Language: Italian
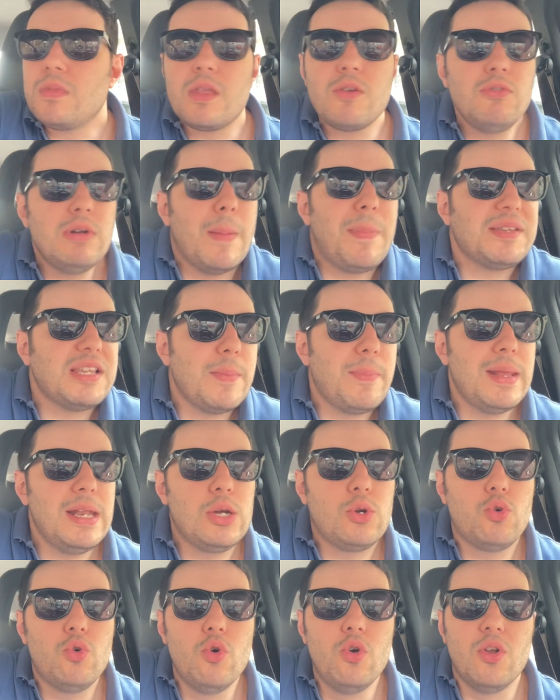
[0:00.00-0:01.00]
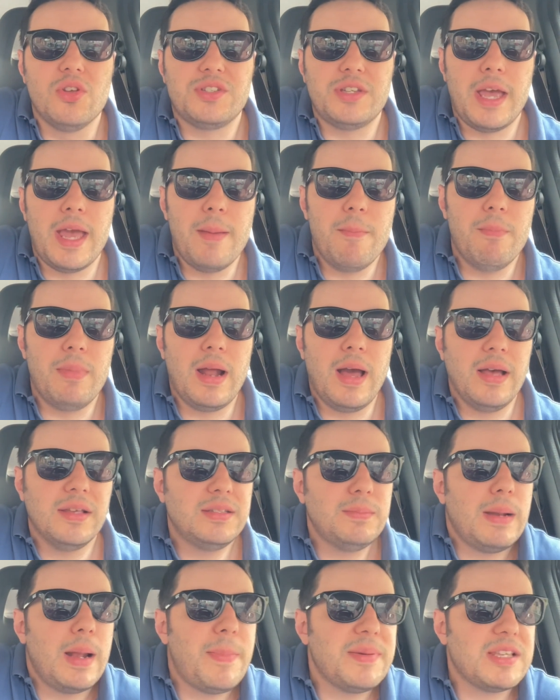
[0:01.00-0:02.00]
Una presa per il culo sembra,
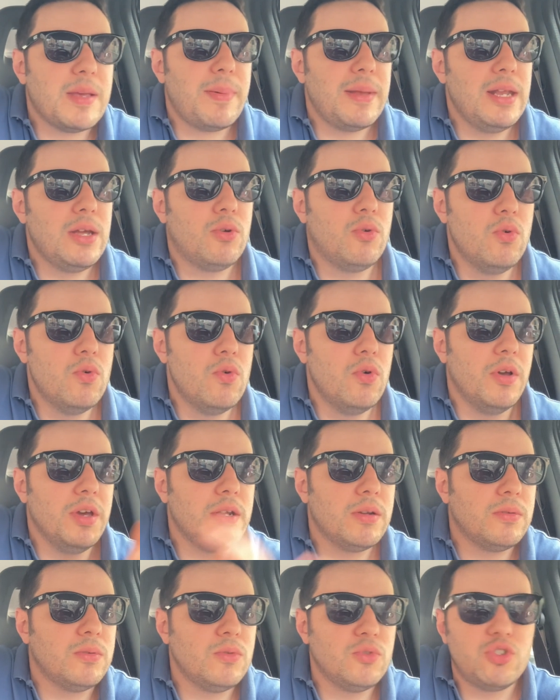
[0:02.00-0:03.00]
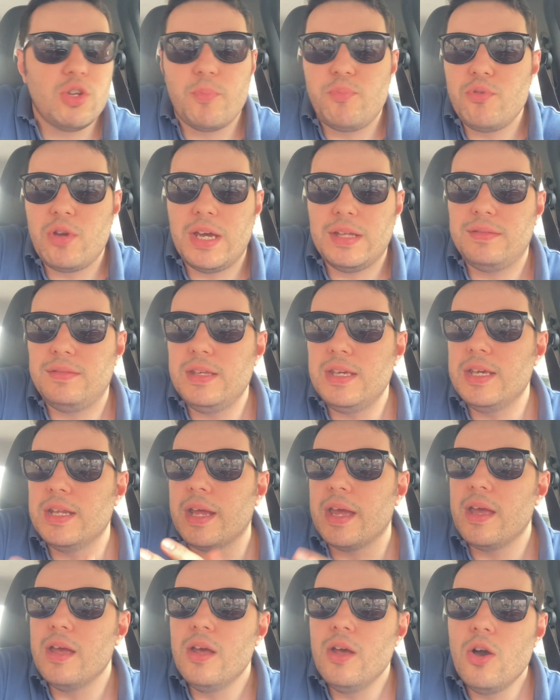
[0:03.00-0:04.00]
sembra una presa per il culo, io non, so più che
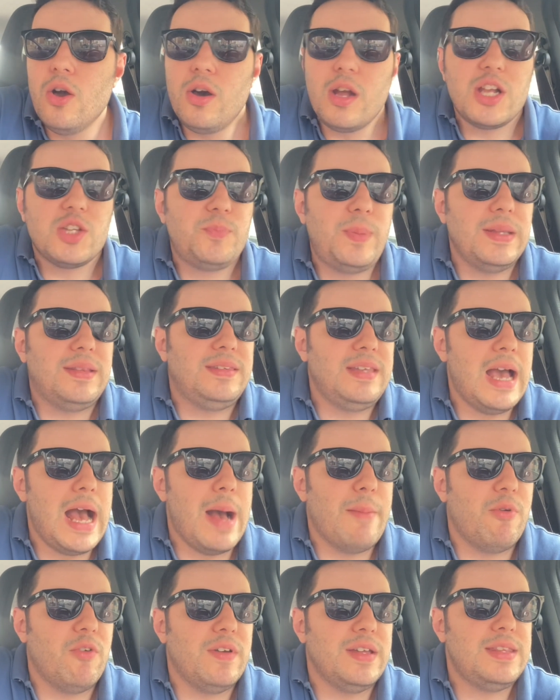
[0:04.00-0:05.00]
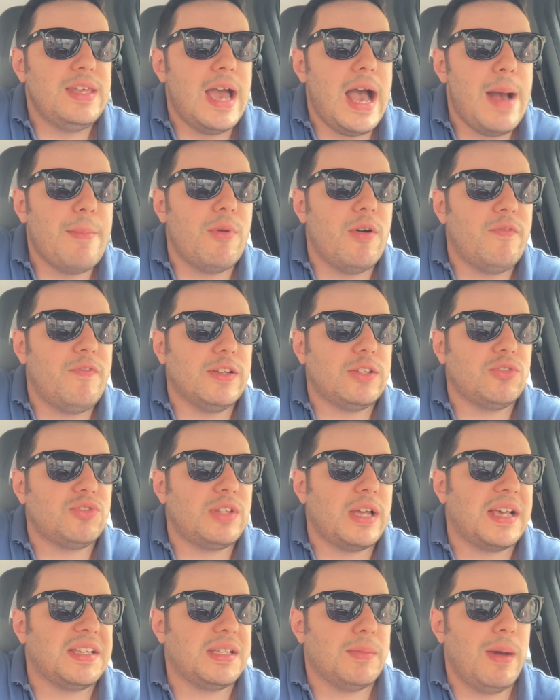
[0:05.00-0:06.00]
dire. Ora aspettiamo, vediamo, fatto
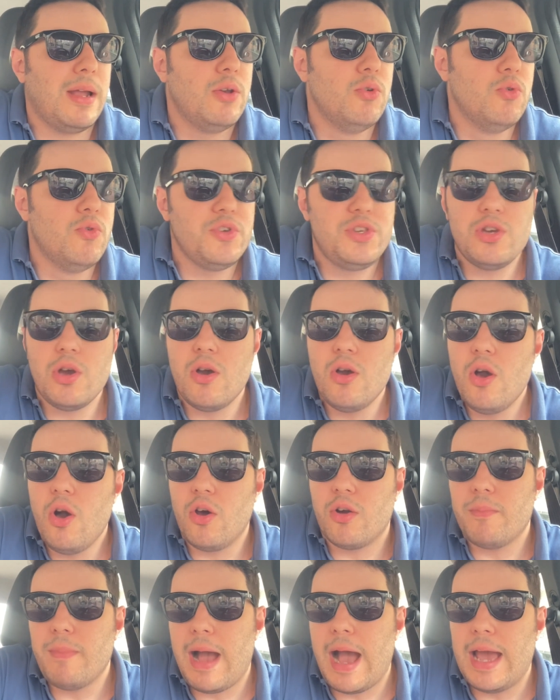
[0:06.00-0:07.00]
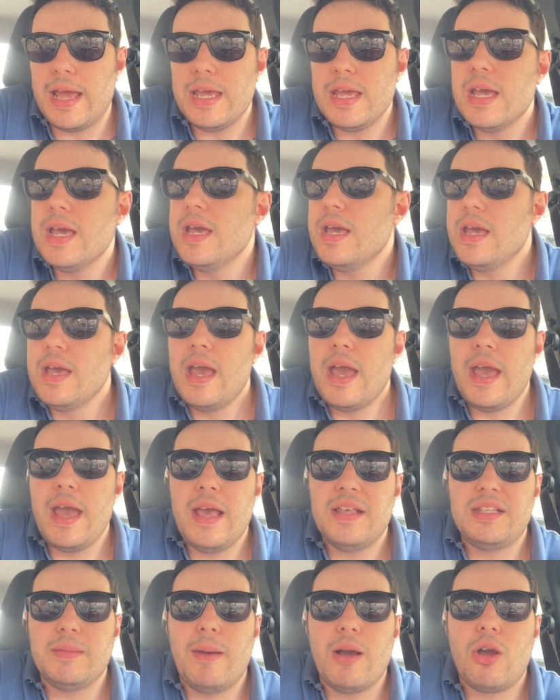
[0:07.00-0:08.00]
sta che siamo a luglio ormai
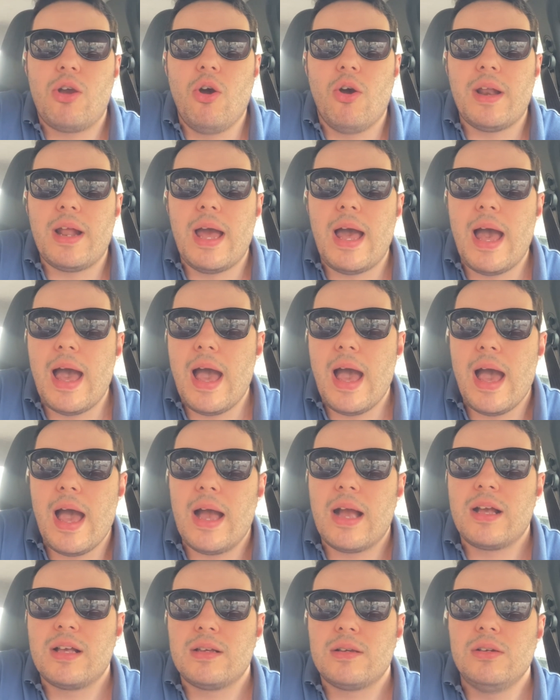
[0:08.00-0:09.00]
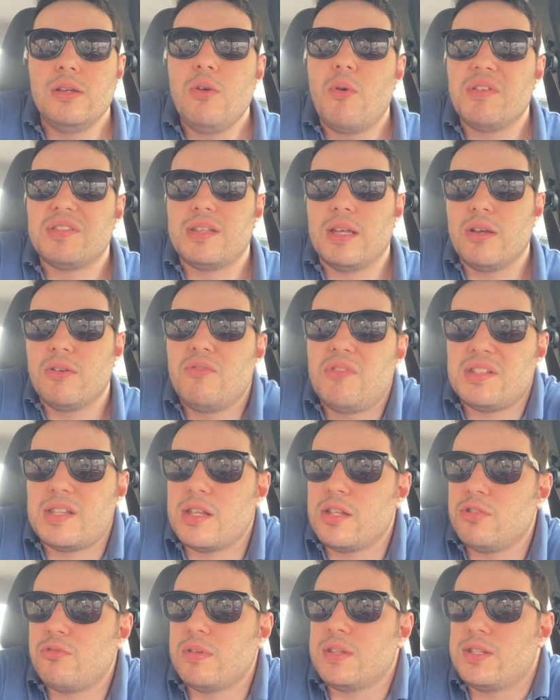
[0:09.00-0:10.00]
e siamo ancora in questa, in
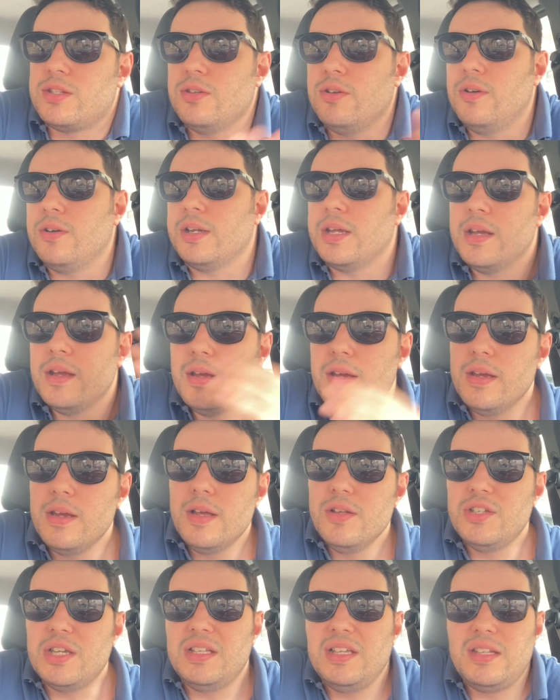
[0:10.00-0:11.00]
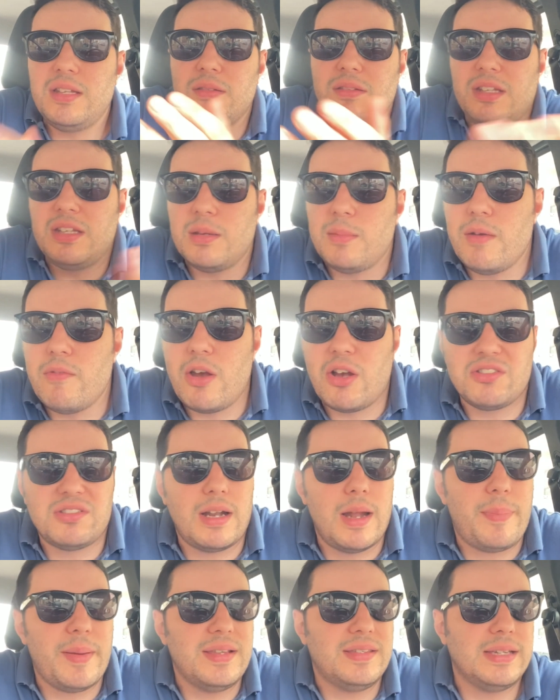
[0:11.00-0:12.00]
questa situazione. Cioè, dite, ditemi voi cosa
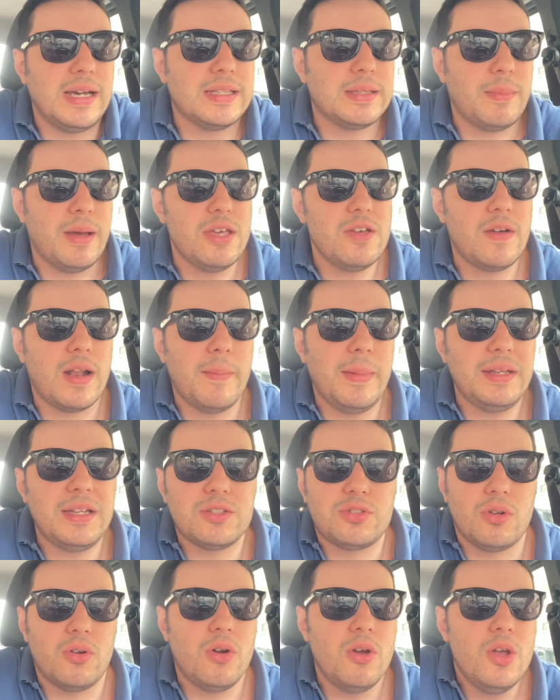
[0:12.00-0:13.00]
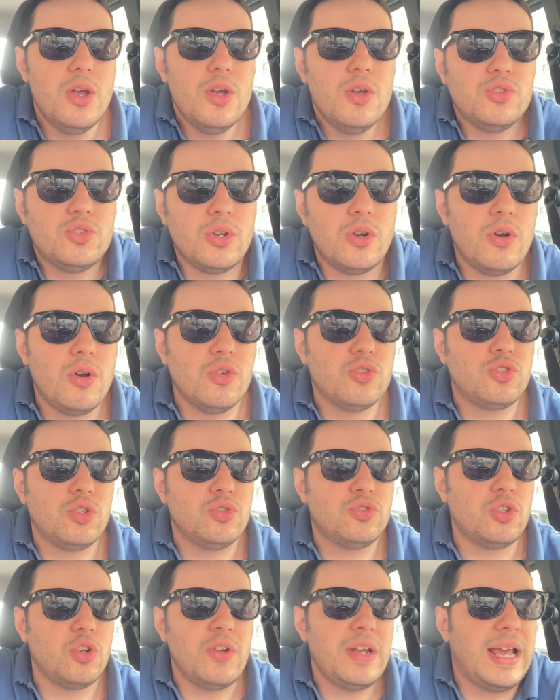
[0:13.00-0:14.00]
ne pensate, ma io veramente sono, sono, sono,
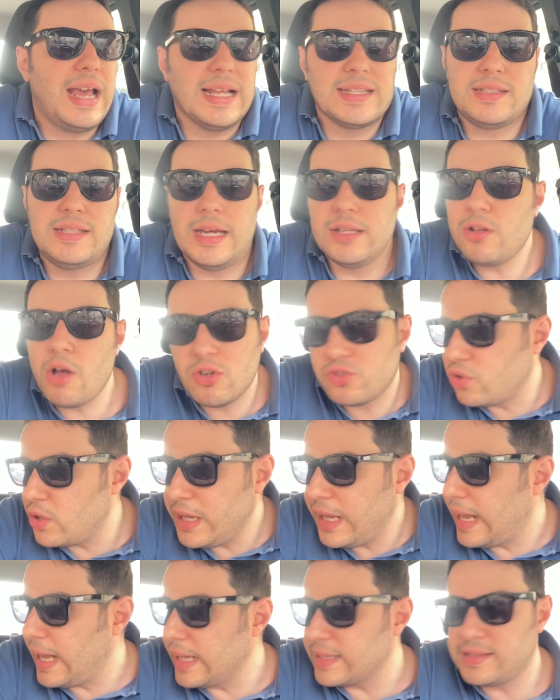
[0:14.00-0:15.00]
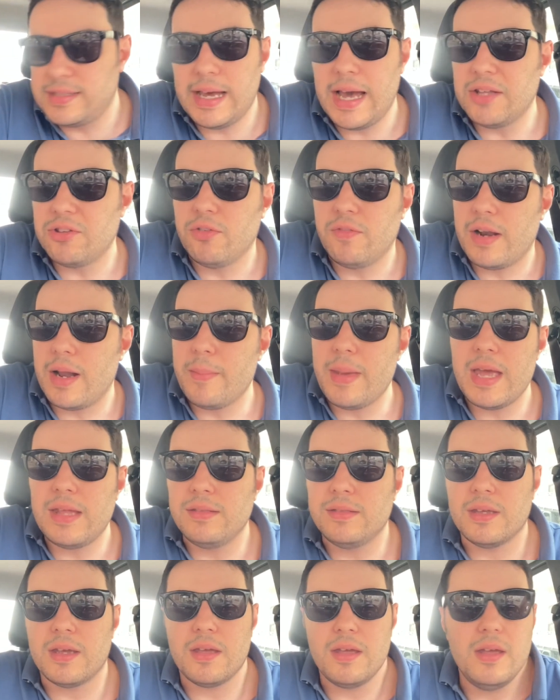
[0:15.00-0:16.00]
sono incazzato, no, sono incazzato,
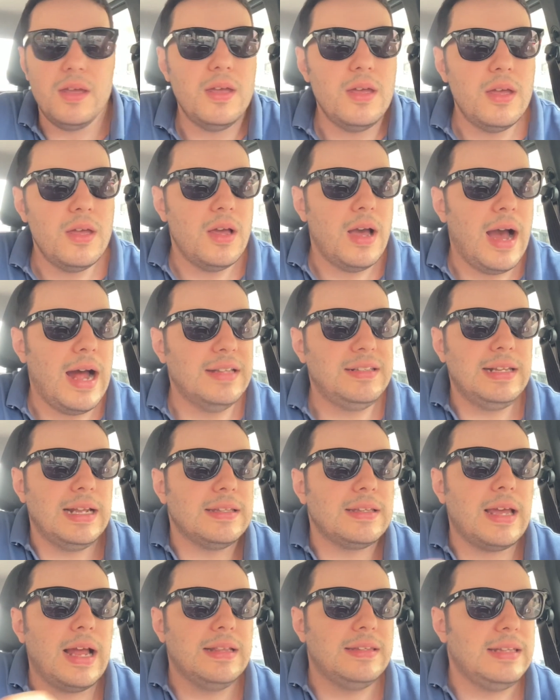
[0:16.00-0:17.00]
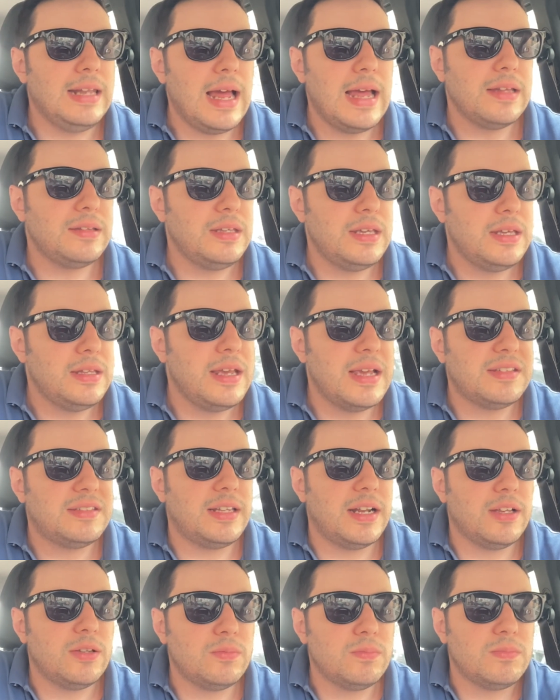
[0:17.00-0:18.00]
veramente. Al di là, al di, là di
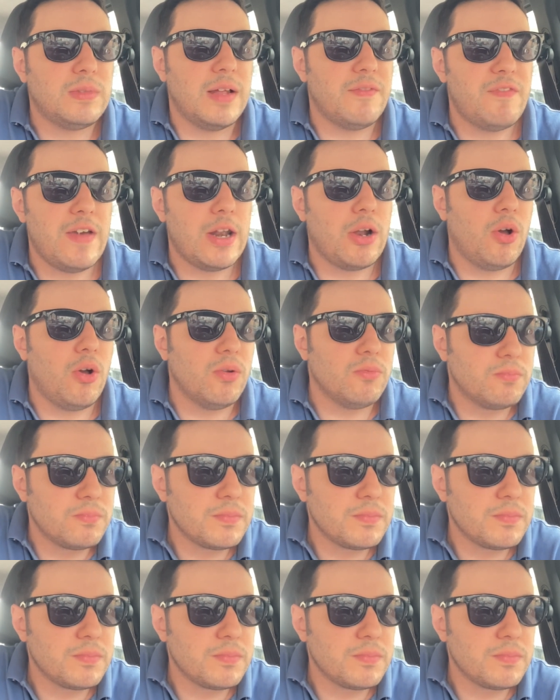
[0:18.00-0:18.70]
essere davvero